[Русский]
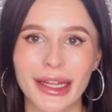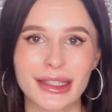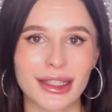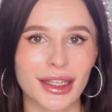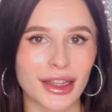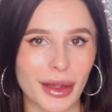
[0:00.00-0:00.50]
я
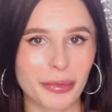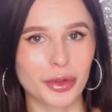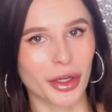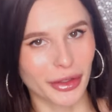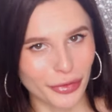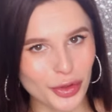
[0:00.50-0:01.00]
делала
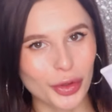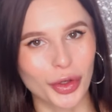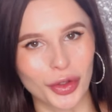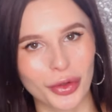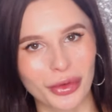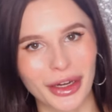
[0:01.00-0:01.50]
обзор на всю
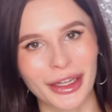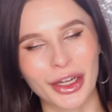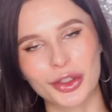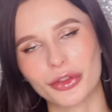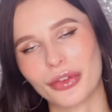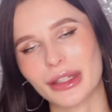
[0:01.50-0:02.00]
ее новую
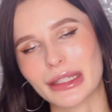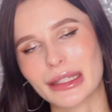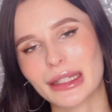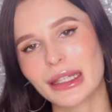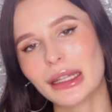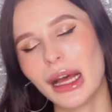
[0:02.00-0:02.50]
коллекцию Fenty
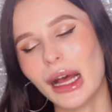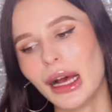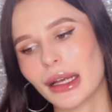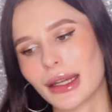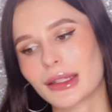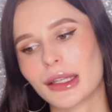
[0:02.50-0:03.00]
Skin,
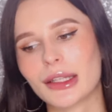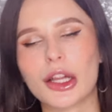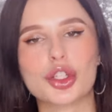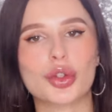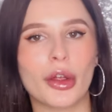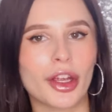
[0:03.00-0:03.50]
я
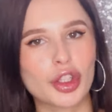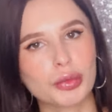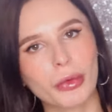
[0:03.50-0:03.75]
сказала, что эта